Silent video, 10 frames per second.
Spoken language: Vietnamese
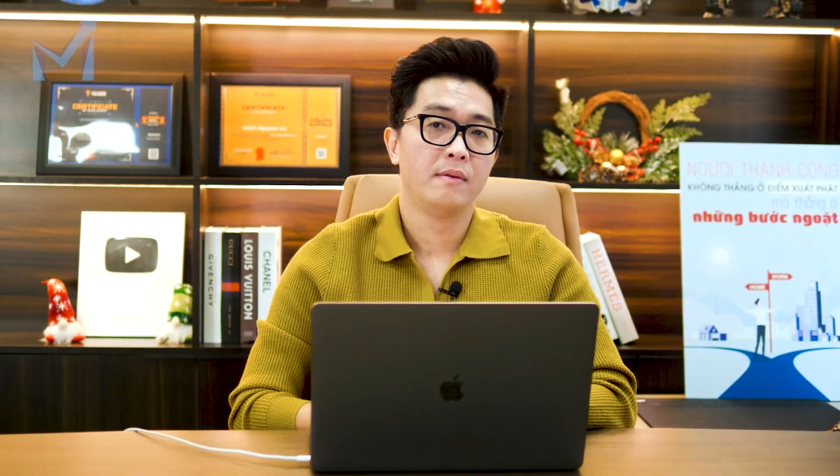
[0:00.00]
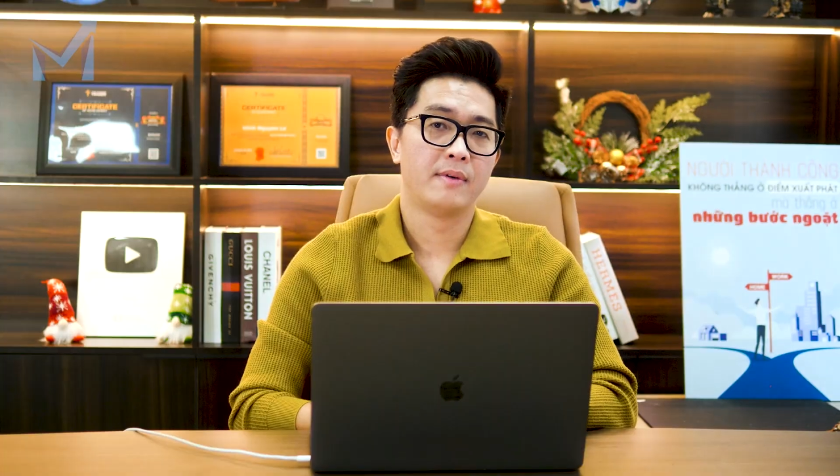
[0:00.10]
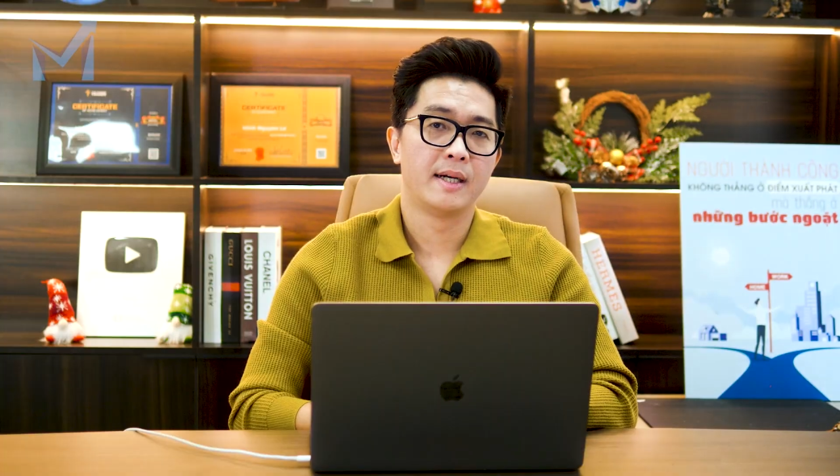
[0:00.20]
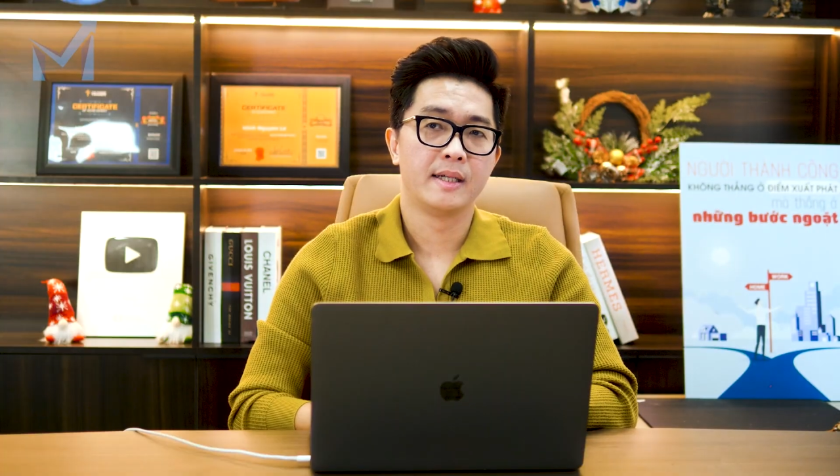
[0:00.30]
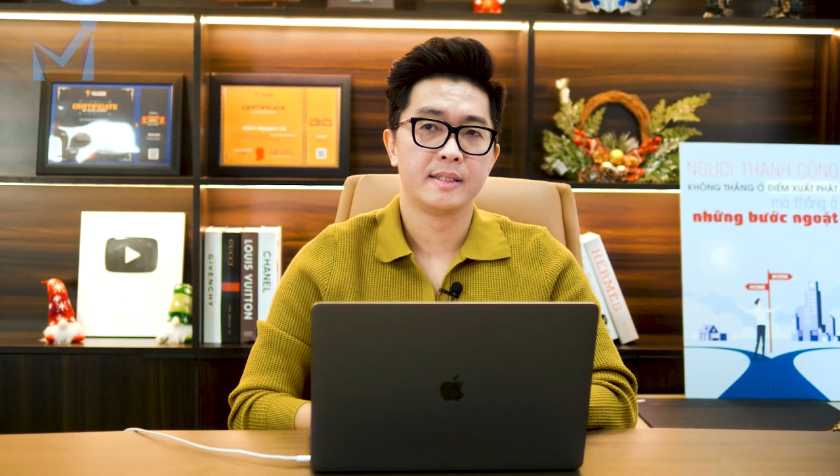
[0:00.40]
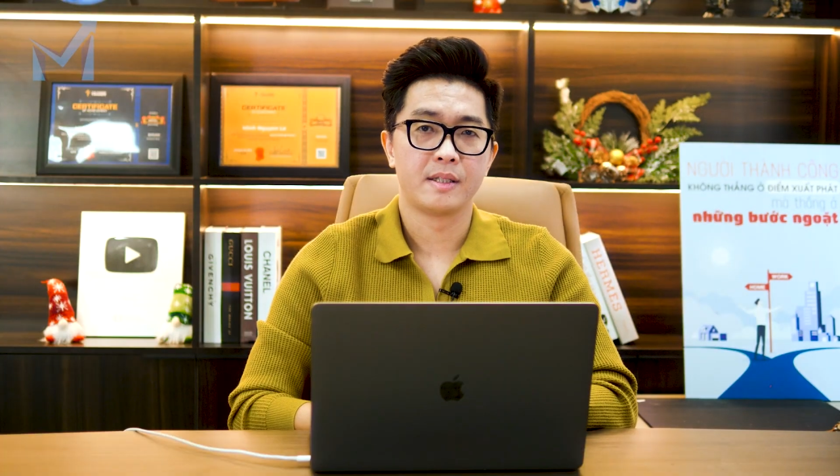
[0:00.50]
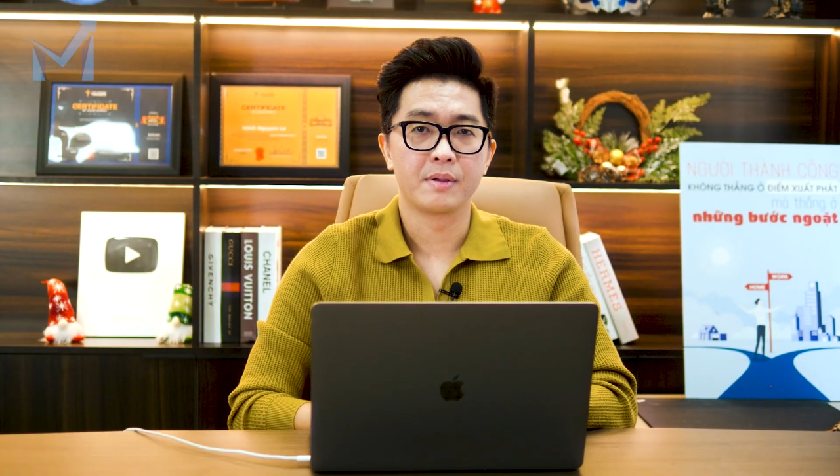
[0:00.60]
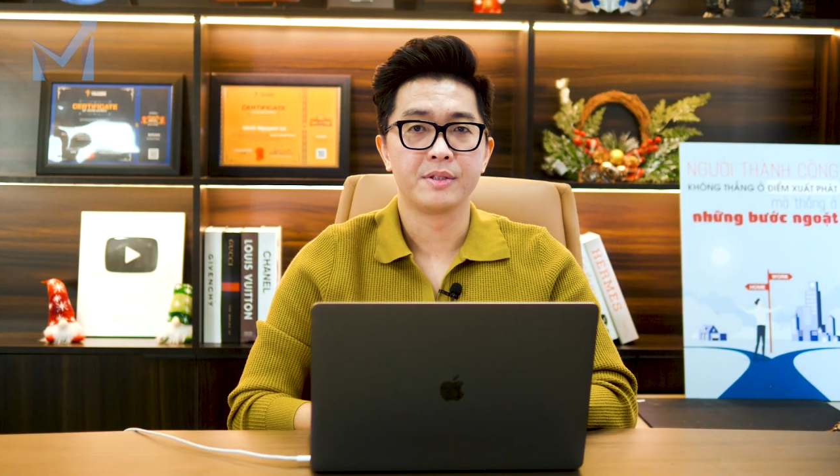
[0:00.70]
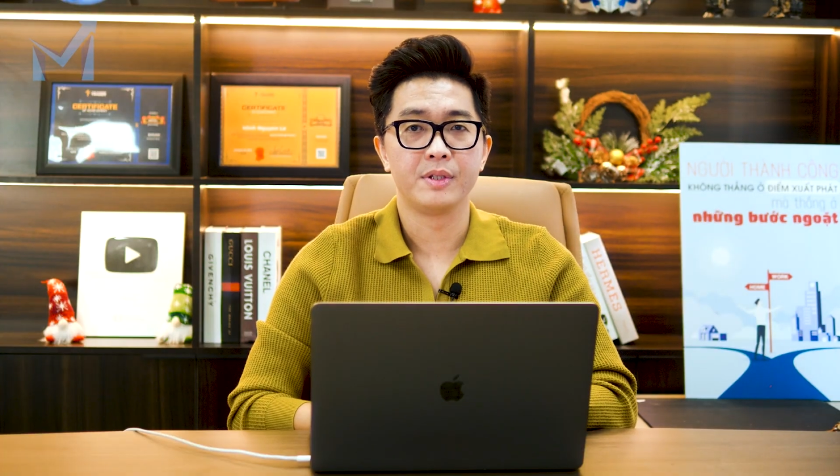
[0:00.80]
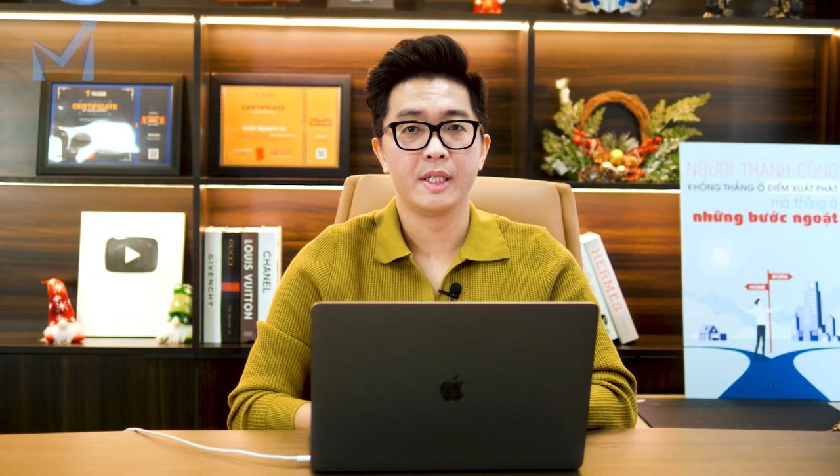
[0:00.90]
và
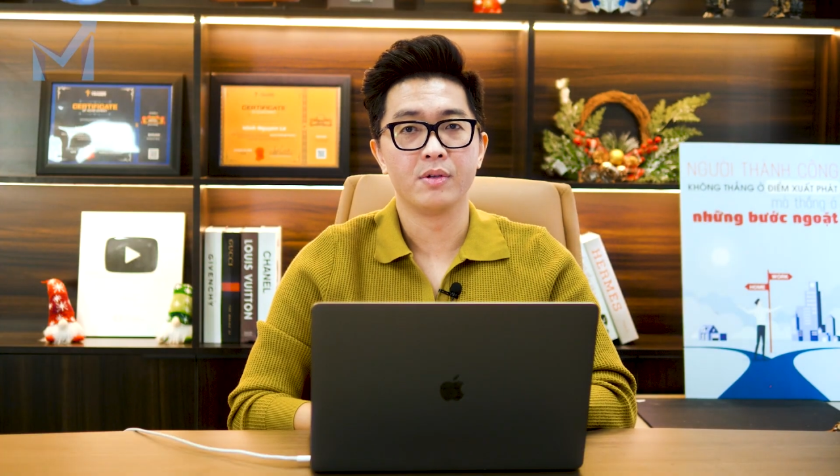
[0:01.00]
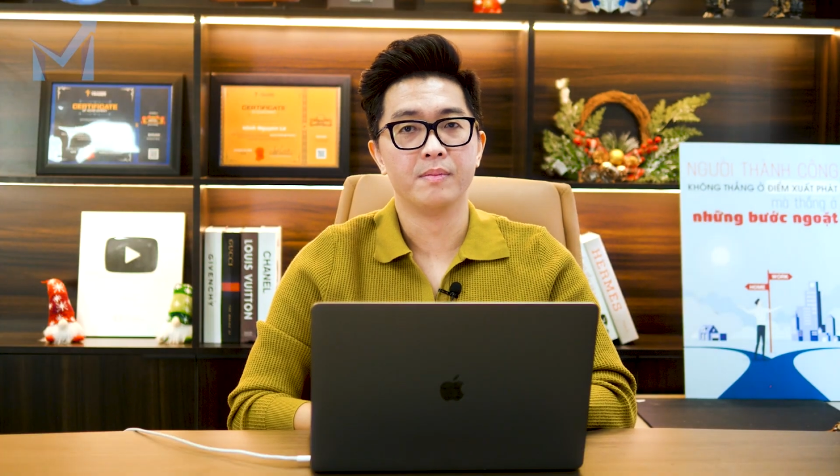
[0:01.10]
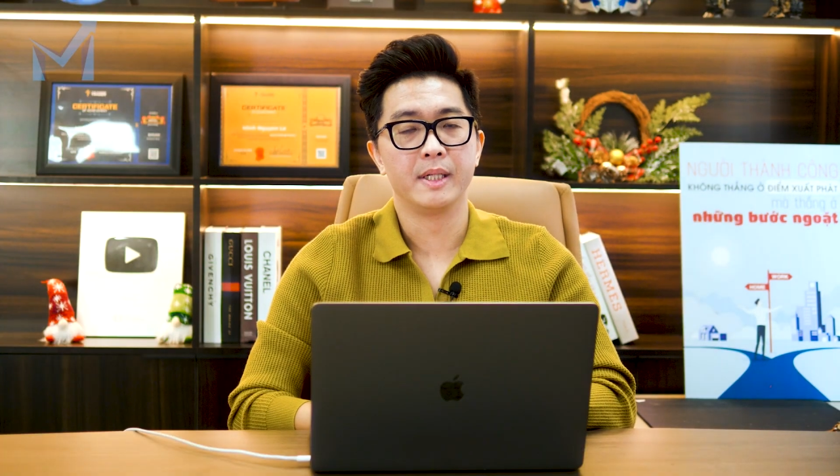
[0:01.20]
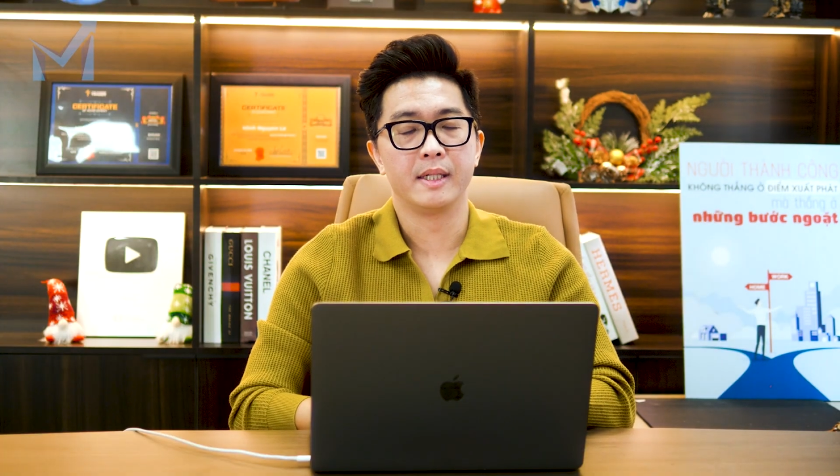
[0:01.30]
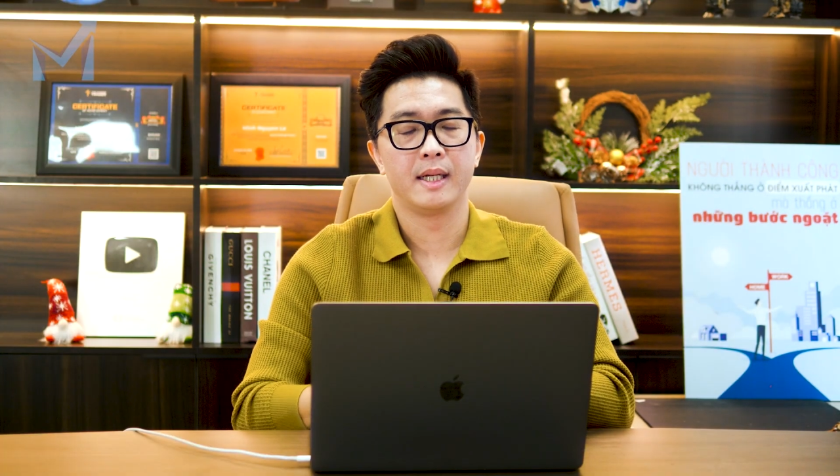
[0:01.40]
trong cái suy nghĩ của mình ý,